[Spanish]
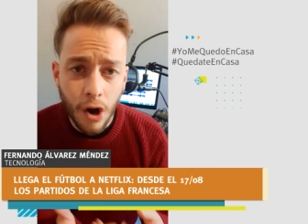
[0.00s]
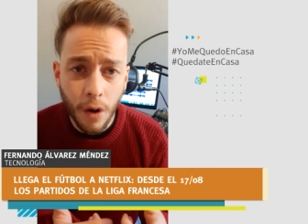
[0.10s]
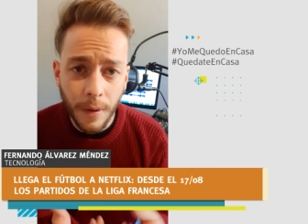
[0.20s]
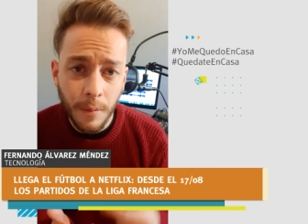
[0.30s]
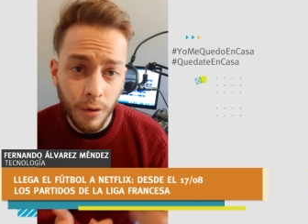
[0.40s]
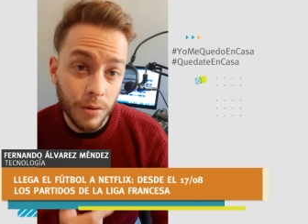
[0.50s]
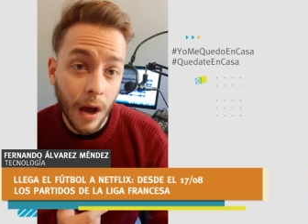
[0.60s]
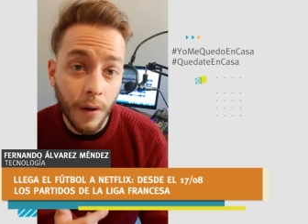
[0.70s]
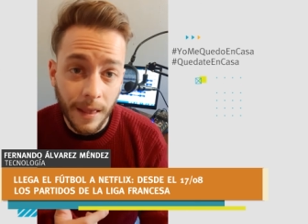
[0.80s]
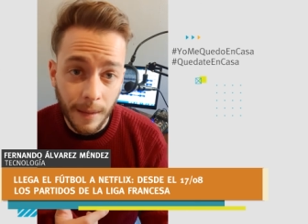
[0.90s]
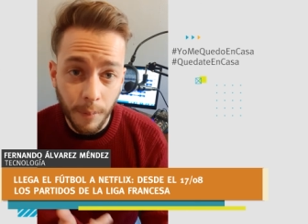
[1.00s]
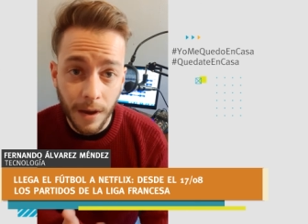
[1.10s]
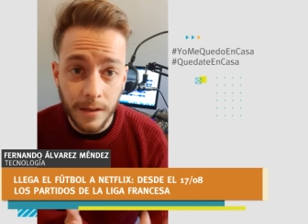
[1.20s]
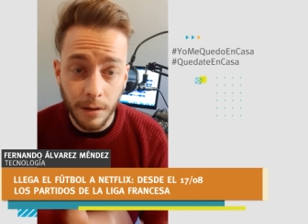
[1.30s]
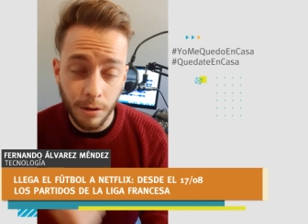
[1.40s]
¿Lo veremos una hora
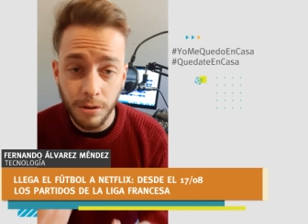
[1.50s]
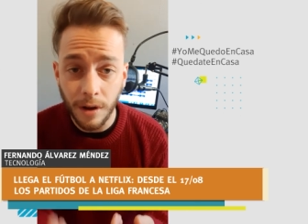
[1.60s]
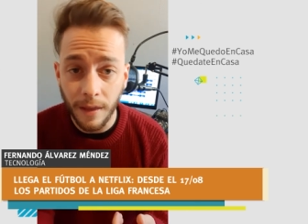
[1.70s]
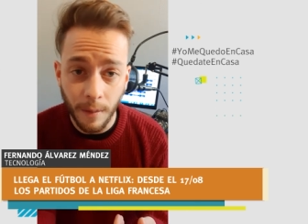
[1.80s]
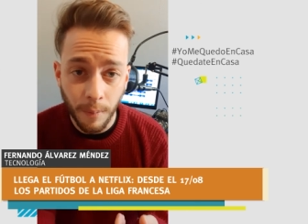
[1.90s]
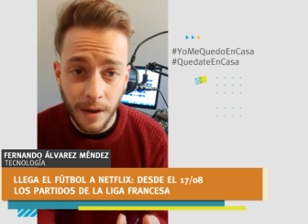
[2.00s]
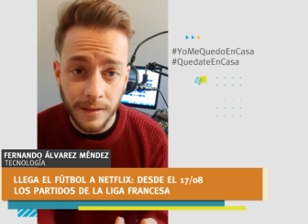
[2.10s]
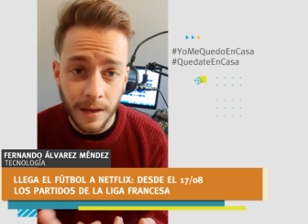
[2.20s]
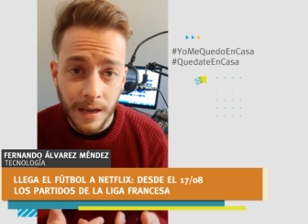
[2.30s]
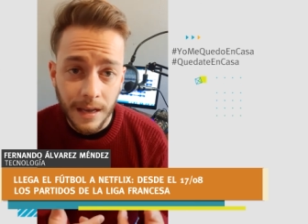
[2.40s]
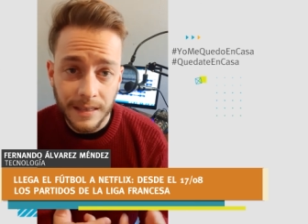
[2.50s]
después? ¿Dos horas después?